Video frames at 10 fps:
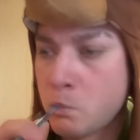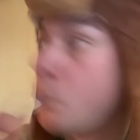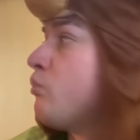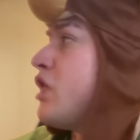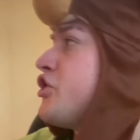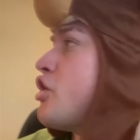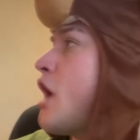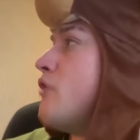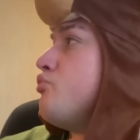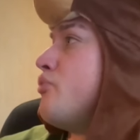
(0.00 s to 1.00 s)

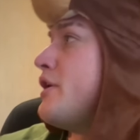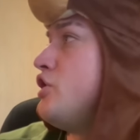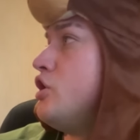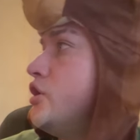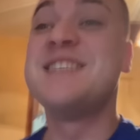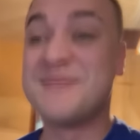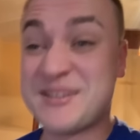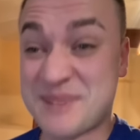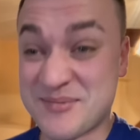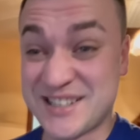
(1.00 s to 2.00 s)
Братан, помоги. Чем
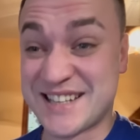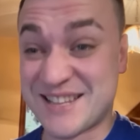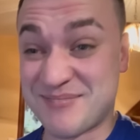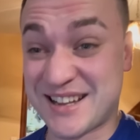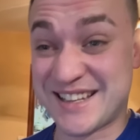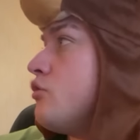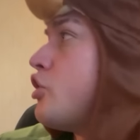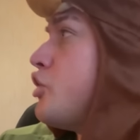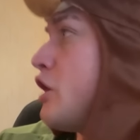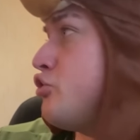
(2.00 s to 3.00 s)
тебе помочь надо, братан?
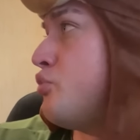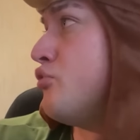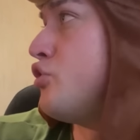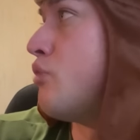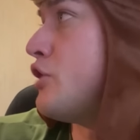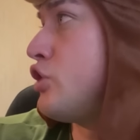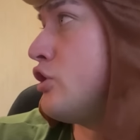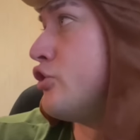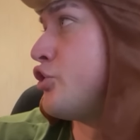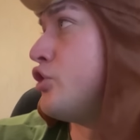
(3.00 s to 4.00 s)
Задачи по
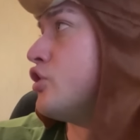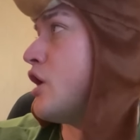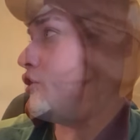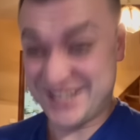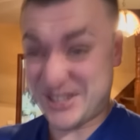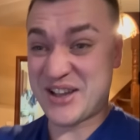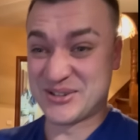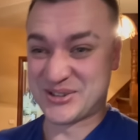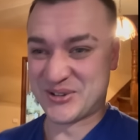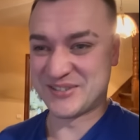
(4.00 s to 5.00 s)
математике решить надо.
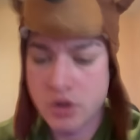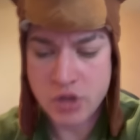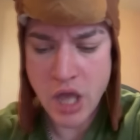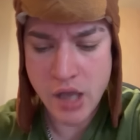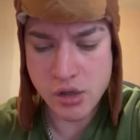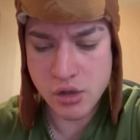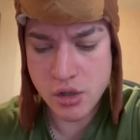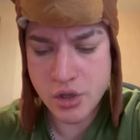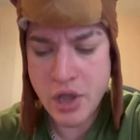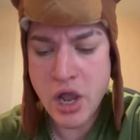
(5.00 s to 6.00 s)
Читай условия. Так,
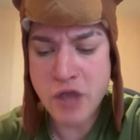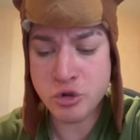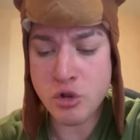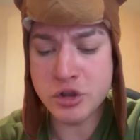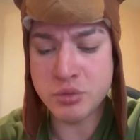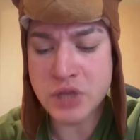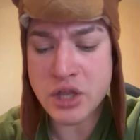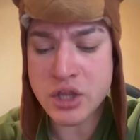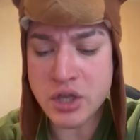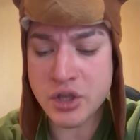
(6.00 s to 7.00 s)
э, какая скорость
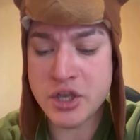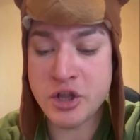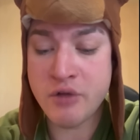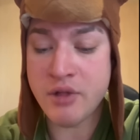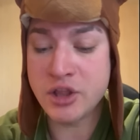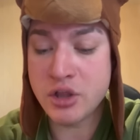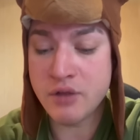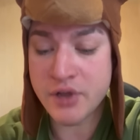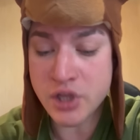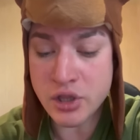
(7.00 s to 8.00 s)
мотоцикла, если
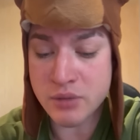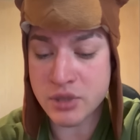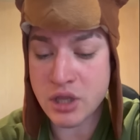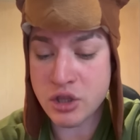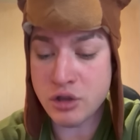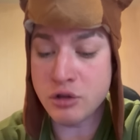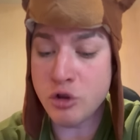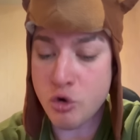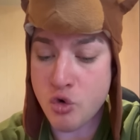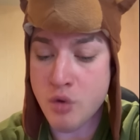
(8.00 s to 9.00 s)
квалтила водителя, мотоцикл
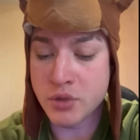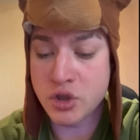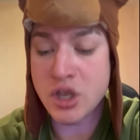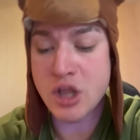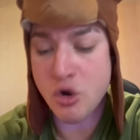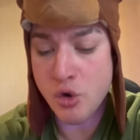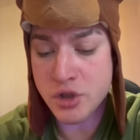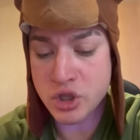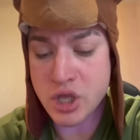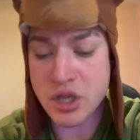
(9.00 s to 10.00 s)
трехкомнатный, и
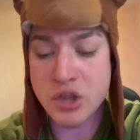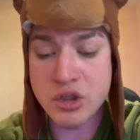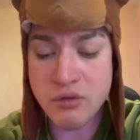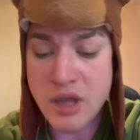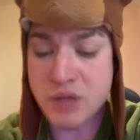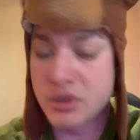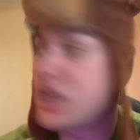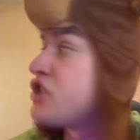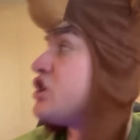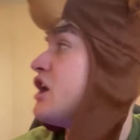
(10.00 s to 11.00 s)
находится она на девятом
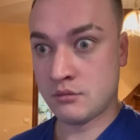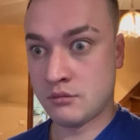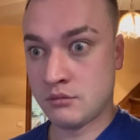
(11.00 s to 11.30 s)
этаже?